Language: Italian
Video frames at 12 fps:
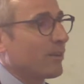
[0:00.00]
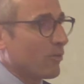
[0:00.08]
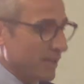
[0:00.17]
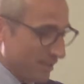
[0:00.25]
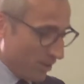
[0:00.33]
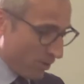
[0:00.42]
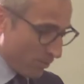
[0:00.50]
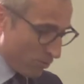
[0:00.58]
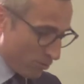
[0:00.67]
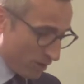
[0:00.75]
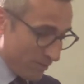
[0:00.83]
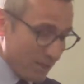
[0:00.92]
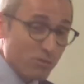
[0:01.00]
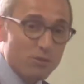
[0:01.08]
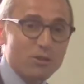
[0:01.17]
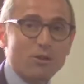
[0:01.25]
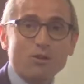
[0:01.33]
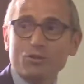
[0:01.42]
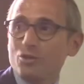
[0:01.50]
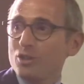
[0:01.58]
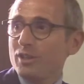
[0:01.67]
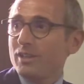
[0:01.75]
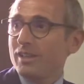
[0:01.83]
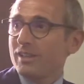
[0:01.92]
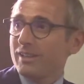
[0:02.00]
questo appuntamento di oggi